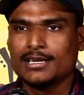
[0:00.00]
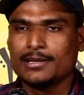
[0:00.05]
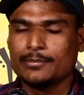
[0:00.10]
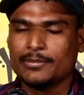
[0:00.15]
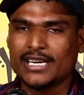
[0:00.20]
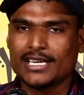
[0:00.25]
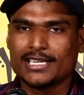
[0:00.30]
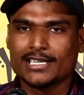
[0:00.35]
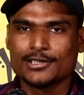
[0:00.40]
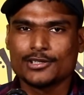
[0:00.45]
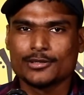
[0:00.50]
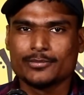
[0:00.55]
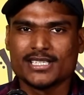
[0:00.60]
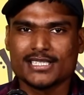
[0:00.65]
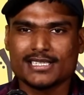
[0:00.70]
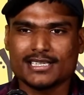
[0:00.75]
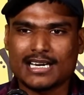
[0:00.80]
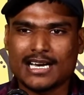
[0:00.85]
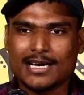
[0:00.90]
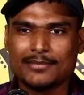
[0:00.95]
मैंने तो
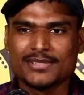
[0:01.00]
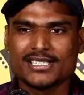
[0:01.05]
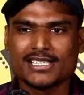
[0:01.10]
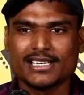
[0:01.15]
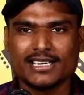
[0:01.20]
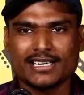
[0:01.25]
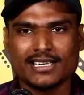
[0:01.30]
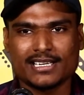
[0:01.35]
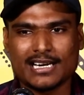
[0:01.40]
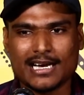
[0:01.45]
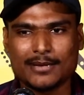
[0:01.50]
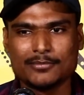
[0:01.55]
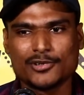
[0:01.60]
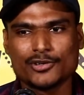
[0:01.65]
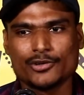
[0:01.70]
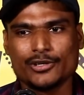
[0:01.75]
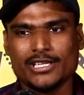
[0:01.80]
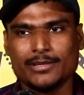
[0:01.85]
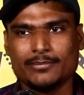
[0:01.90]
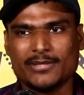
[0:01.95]
बस राम से है राम
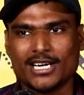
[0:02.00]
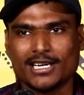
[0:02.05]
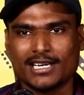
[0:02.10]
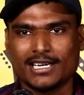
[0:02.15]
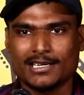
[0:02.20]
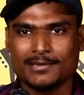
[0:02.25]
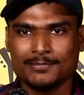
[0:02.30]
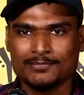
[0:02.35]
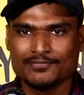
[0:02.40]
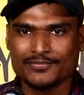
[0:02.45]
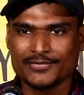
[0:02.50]
को ही मांगा